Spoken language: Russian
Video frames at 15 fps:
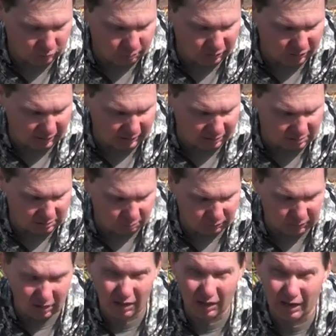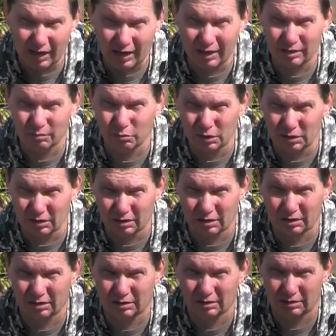Отбирается плохая,
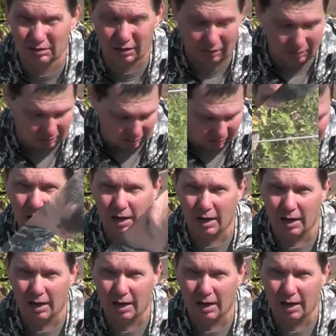мелкая и так далее.